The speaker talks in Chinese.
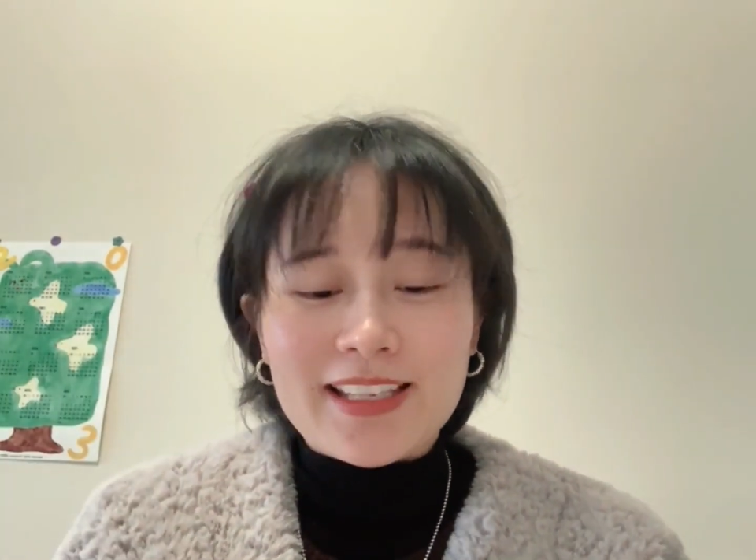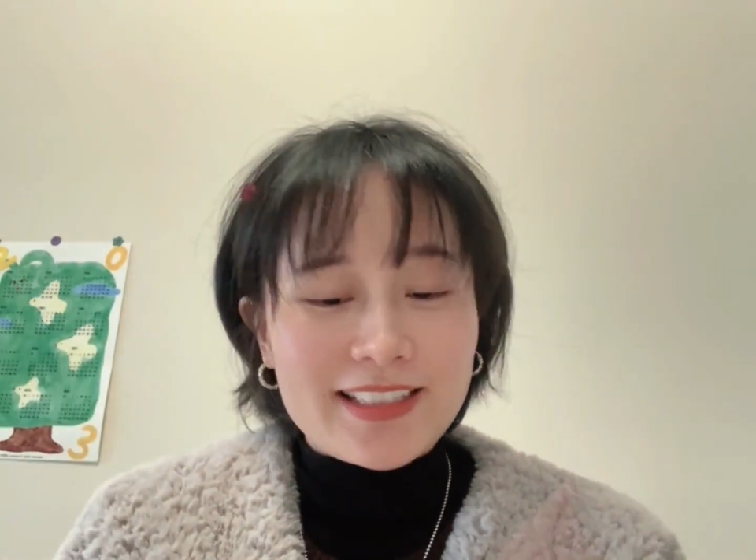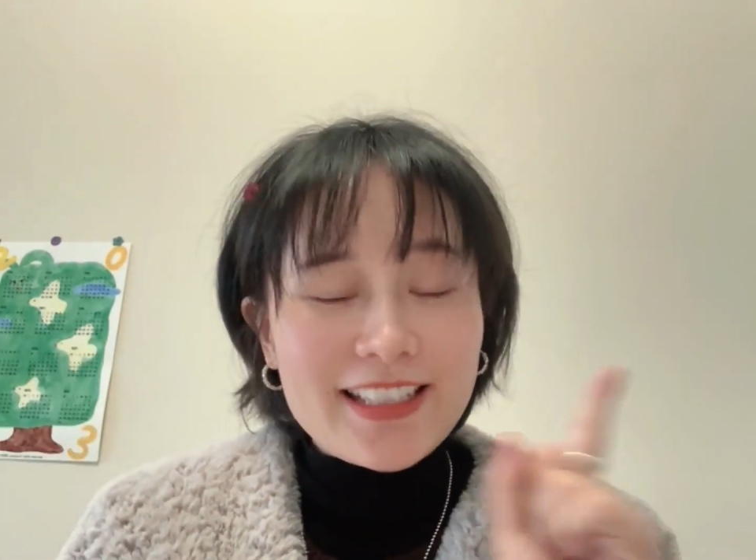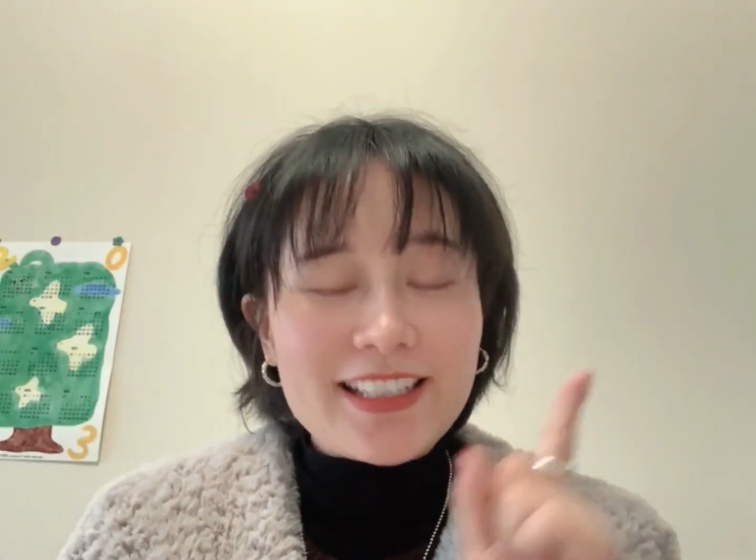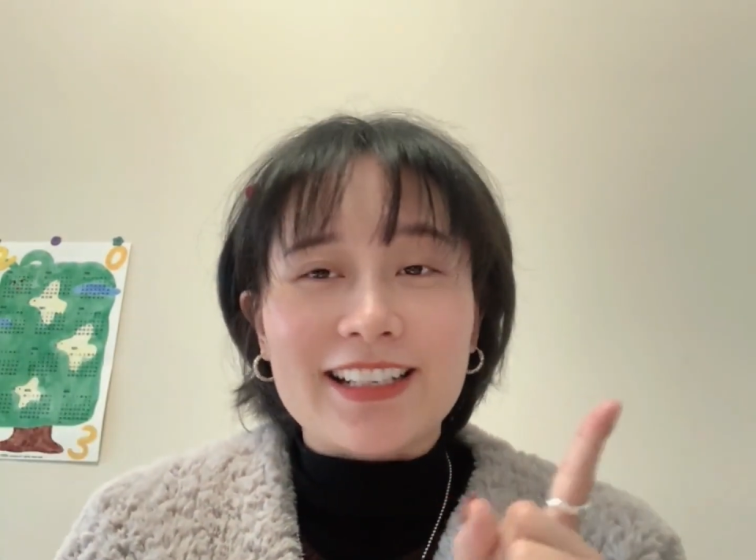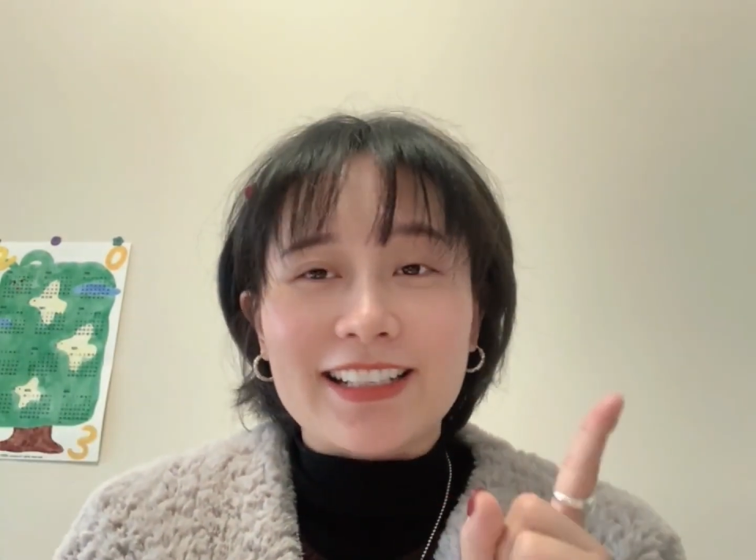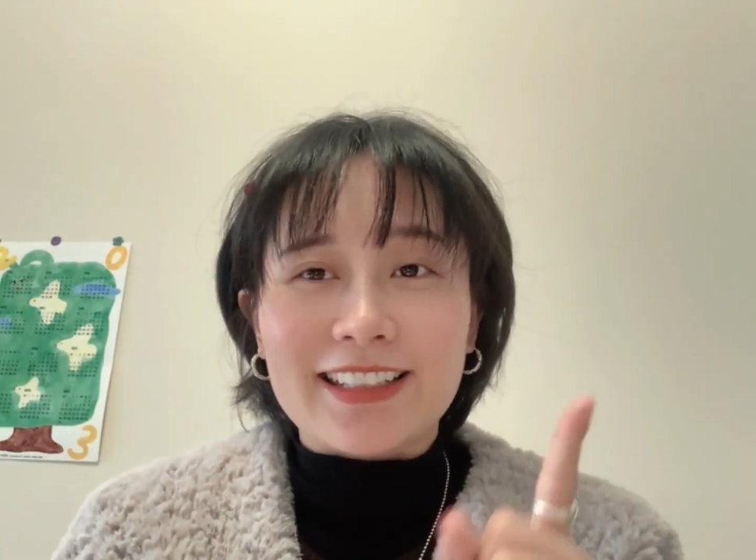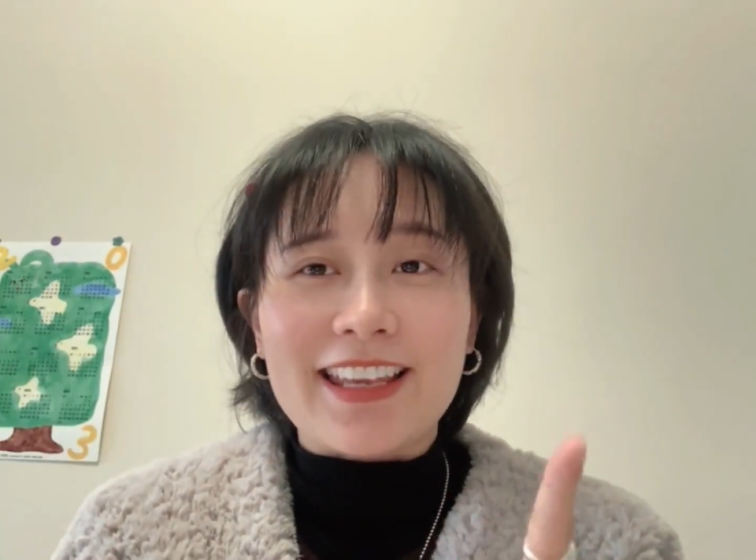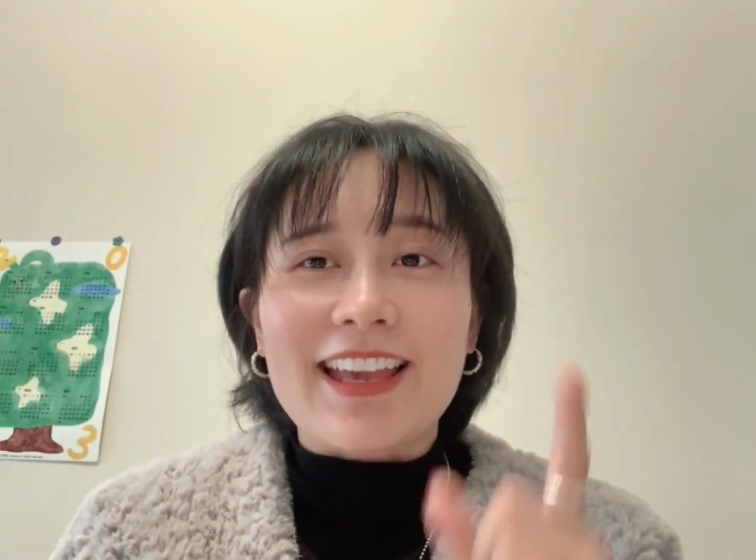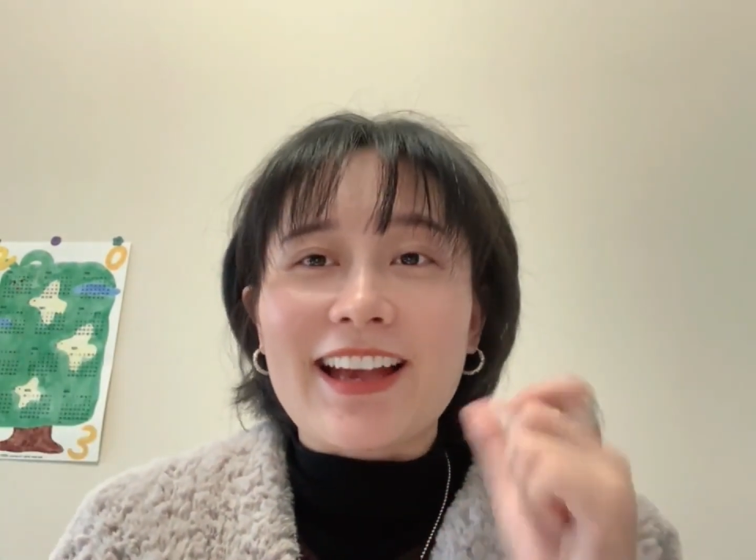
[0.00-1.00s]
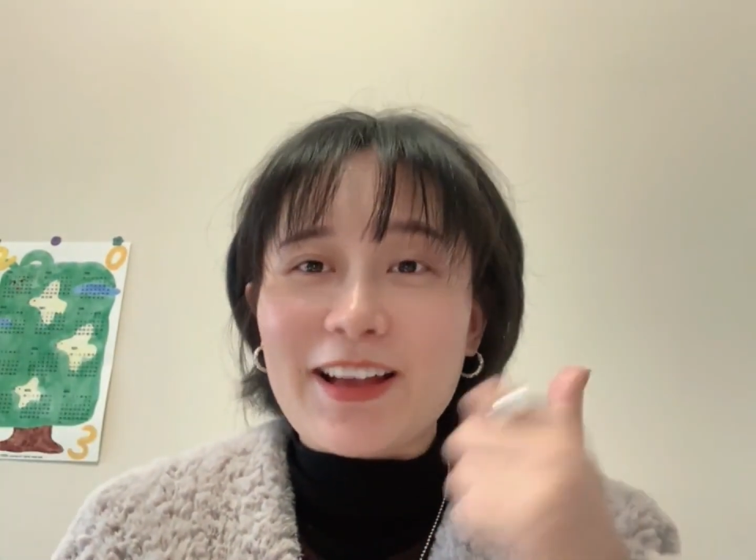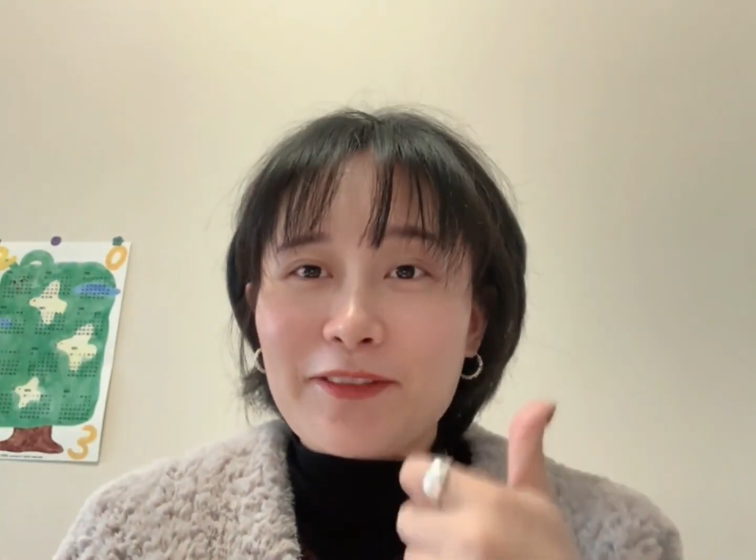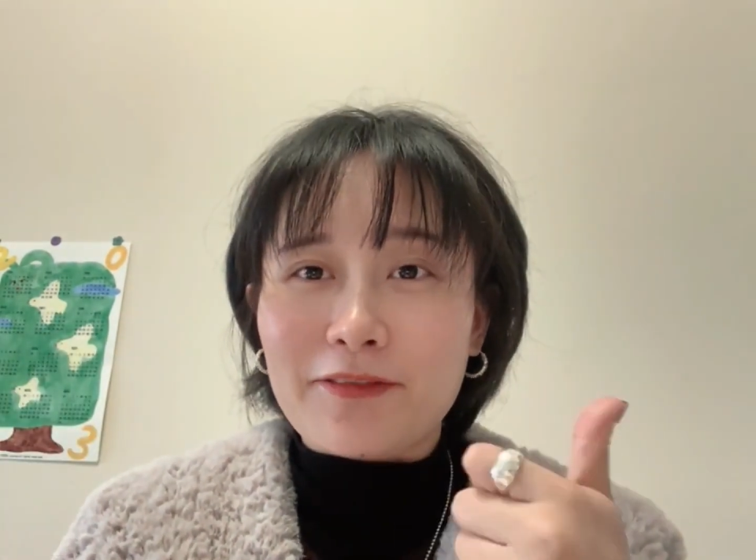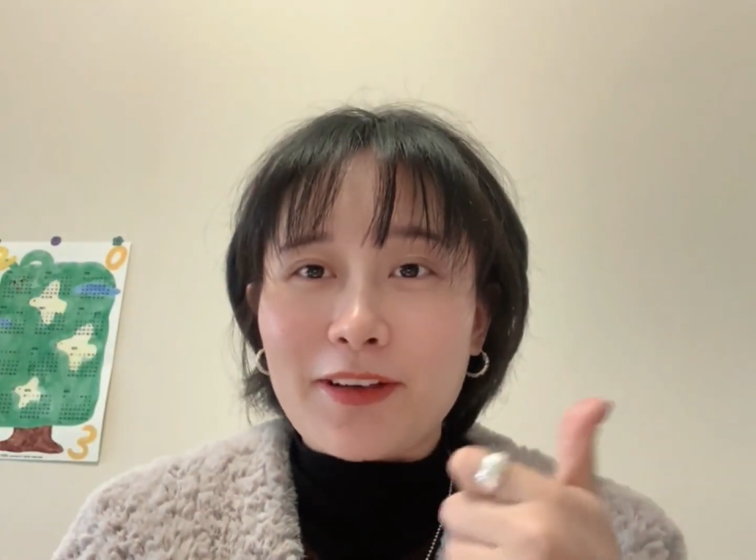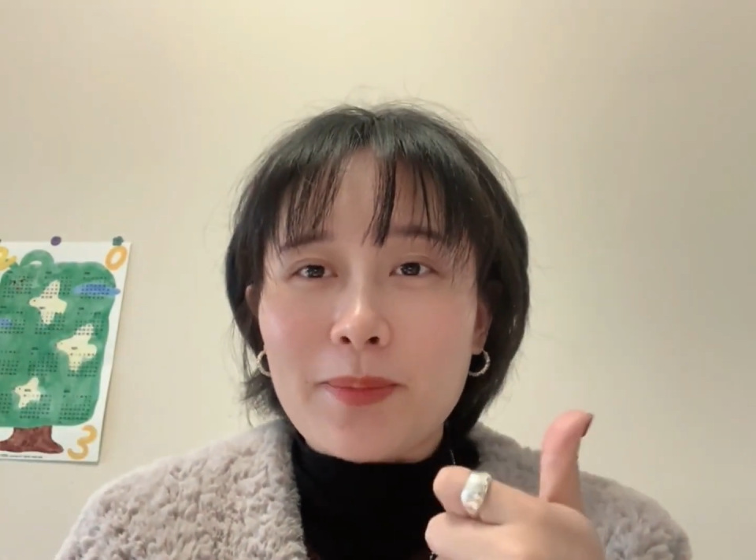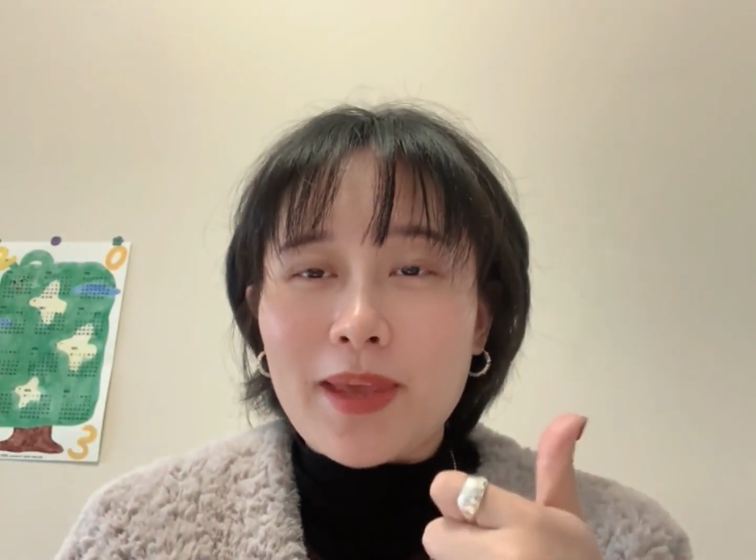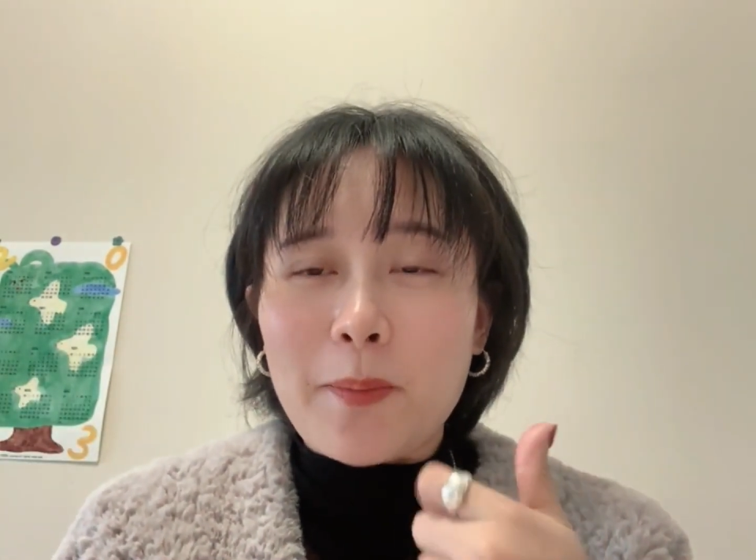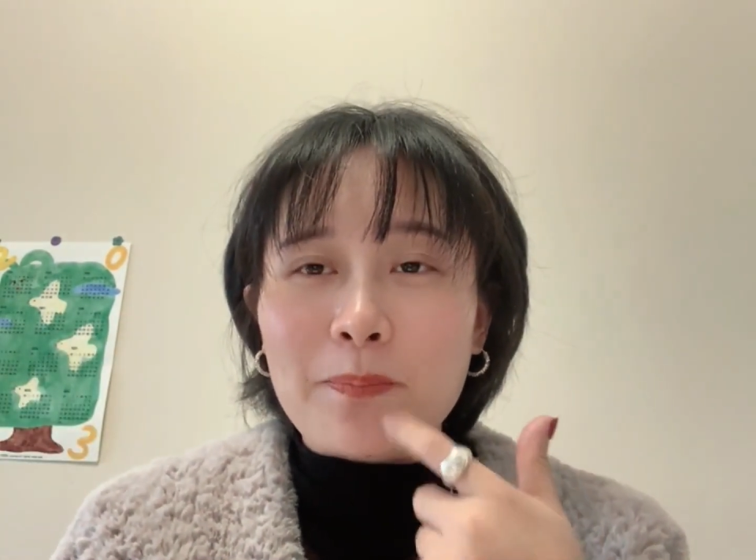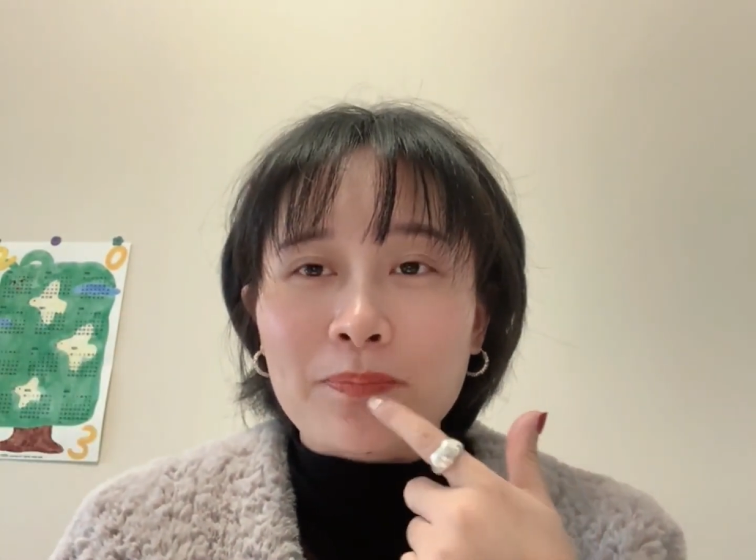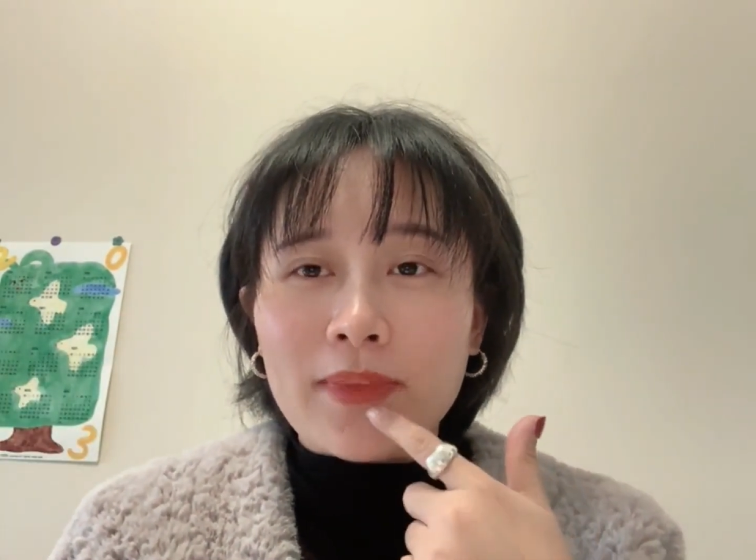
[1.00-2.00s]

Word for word: 这个也很方便。